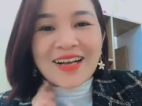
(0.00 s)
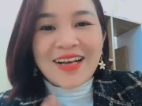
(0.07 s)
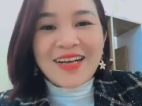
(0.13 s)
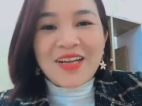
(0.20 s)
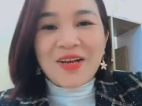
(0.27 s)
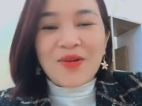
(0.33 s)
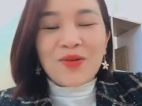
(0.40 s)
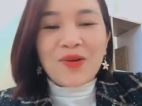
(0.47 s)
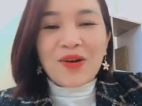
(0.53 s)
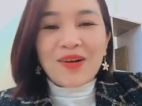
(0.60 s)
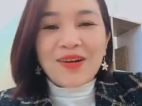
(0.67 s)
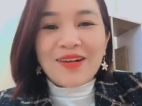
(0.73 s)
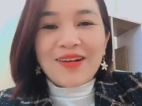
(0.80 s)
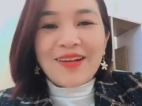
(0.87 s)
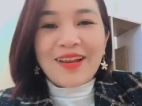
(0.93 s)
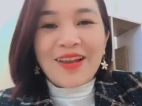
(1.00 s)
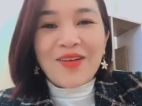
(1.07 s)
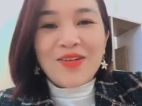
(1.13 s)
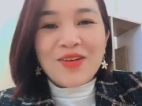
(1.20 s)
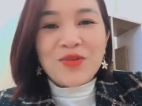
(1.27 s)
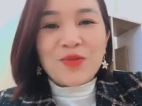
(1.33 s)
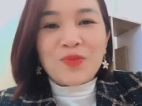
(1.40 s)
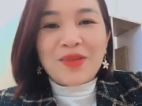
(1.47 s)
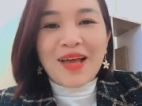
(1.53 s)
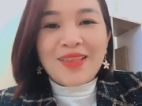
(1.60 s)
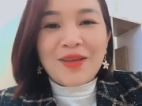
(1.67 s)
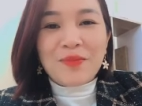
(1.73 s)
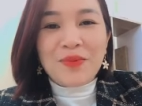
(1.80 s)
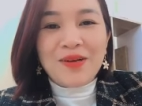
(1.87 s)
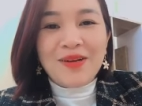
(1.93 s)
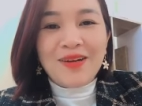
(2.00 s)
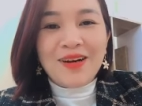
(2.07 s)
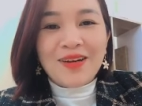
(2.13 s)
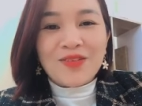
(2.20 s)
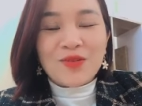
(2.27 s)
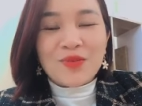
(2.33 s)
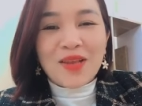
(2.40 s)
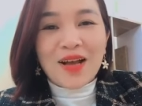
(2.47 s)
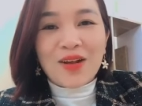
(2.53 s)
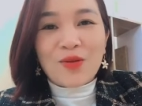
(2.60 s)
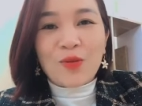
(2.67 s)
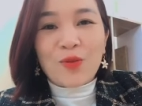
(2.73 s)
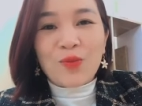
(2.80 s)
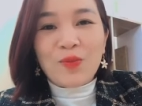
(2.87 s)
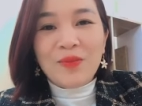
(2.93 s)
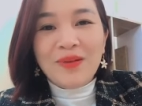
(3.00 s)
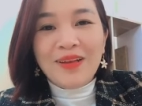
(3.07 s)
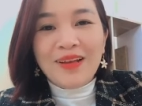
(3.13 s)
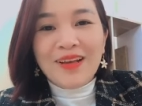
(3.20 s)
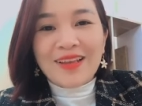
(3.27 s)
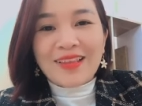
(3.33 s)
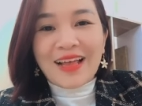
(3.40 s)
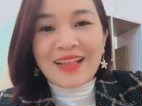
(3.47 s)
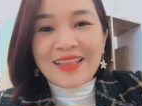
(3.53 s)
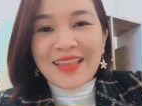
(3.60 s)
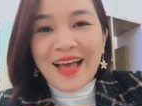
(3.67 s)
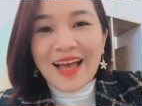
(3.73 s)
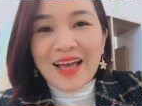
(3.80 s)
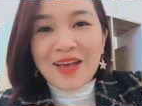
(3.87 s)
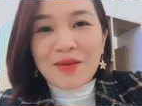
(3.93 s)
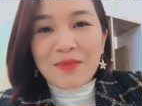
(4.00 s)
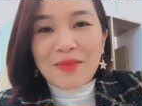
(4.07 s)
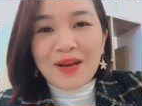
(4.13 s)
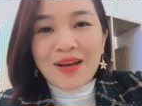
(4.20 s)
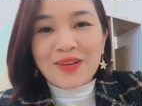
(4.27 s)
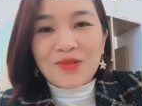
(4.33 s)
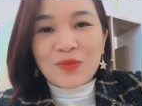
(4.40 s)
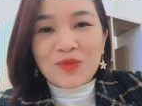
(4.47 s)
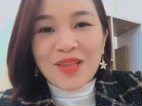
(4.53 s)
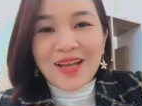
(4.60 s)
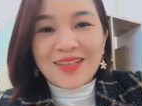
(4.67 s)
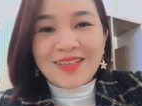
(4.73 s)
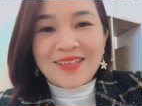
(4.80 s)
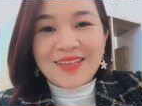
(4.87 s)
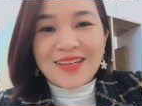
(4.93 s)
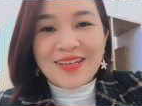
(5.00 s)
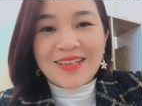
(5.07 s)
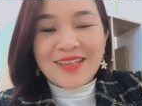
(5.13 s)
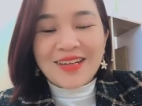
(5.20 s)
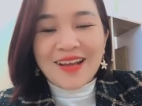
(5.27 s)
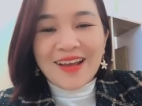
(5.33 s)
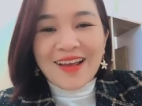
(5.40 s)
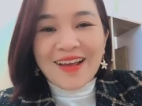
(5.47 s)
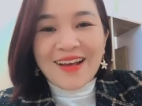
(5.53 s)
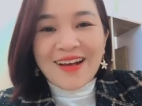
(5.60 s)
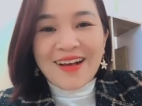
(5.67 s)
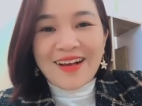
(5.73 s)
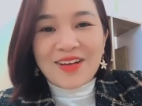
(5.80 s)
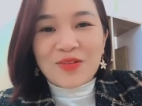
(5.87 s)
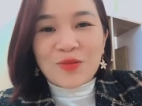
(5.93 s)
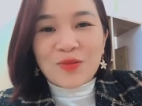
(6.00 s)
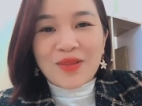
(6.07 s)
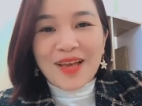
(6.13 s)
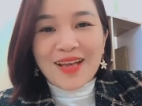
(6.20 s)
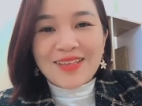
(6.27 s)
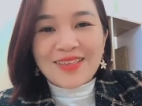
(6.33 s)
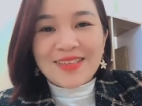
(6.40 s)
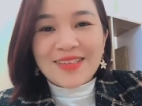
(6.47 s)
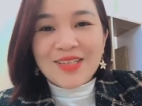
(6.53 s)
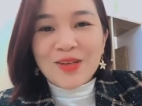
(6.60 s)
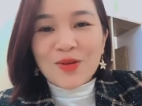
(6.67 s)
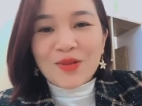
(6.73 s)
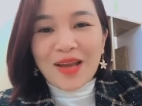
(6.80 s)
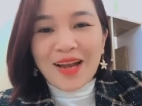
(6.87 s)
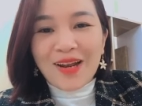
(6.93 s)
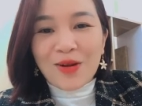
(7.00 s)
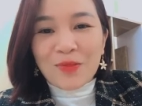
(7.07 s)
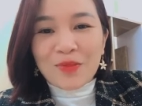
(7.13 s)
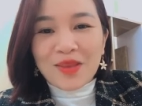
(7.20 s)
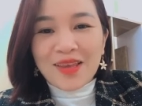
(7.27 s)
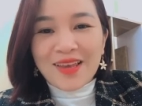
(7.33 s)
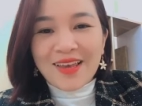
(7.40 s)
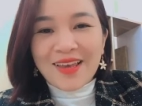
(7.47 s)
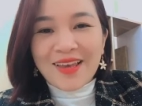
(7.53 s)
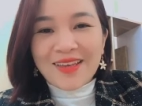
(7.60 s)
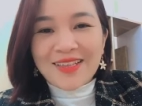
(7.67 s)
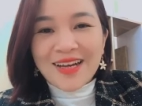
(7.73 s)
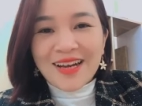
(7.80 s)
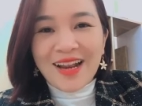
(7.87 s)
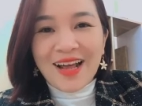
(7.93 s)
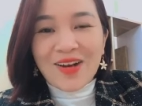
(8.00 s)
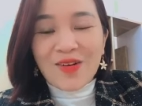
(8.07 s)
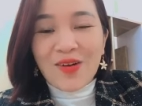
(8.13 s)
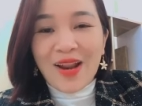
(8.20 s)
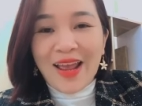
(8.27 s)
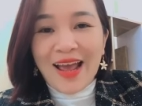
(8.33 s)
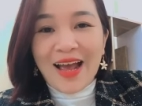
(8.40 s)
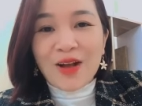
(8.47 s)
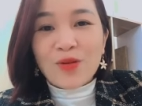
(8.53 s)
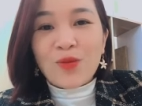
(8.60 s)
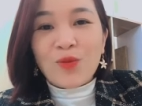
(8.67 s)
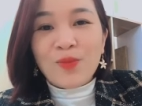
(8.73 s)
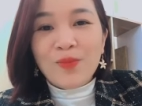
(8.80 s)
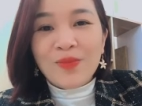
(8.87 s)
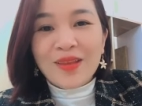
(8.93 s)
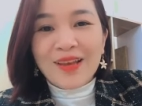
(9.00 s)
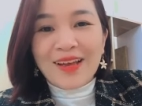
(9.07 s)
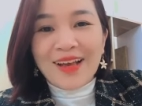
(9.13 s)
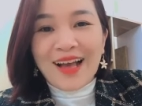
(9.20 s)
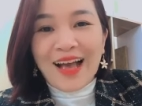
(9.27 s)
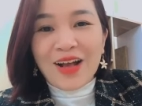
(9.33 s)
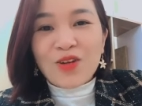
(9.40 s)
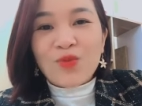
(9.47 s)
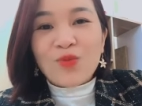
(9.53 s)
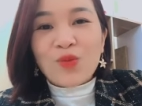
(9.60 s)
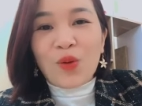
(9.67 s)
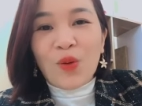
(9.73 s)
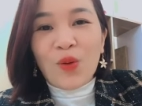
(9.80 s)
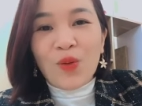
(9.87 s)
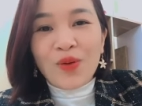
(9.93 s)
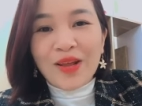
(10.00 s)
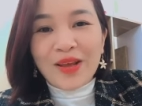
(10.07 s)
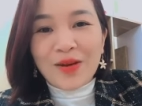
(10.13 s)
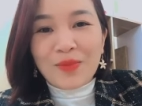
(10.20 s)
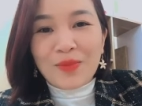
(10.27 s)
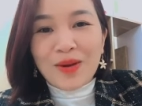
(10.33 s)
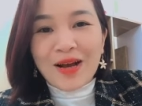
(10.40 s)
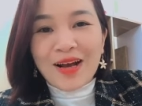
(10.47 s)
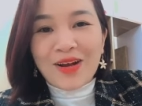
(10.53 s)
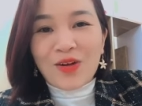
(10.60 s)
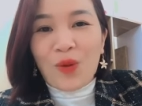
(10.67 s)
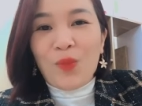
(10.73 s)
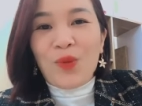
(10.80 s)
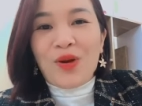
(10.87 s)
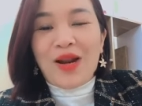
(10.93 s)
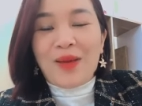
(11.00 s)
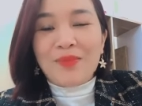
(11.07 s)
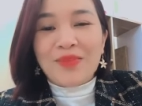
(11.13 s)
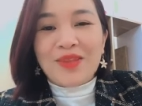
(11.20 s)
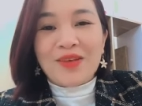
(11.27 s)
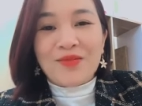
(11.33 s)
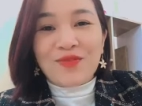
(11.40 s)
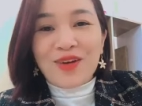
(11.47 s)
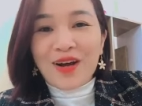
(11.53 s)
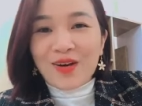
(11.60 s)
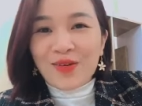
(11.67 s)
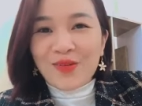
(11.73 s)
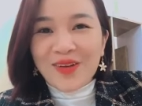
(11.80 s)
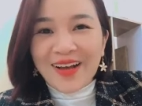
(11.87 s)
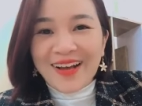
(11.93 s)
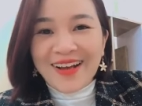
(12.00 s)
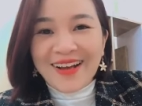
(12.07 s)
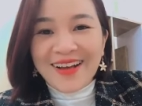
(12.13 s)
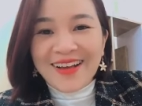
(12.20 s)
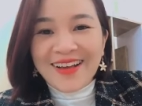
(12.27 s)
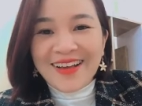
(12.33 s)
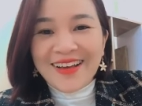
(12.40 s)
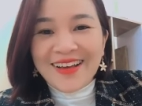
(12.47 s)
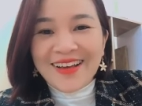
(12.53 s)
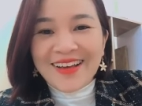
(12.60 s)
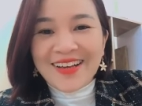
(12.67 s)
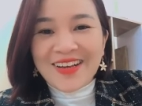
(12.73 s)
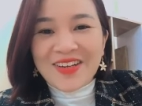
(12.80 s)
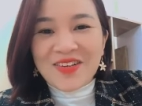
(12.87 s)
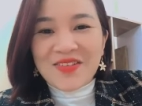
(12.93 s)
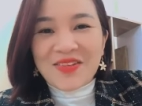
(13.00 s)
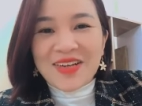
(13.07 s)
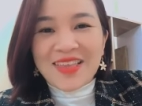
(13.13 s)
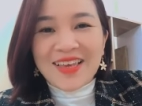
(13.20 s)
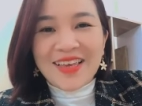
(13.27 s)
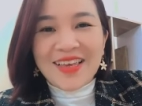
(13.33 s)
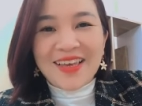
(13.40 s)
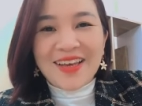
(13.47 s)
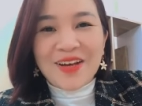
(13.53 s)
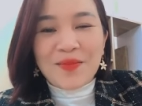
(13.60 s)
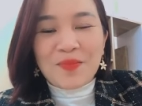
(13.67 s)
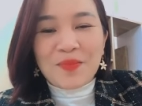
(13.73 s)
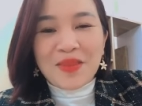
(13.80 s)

cái điều, nếu như chúng ta thắp hương, chúng ta cúng thần tài mà chúng ta trở nên chúng ta nhiều tài lộc thì chắc là có lẽ ai cũng cố để mà có một năm thịnh vượng, đúng không ạ? Vậy thì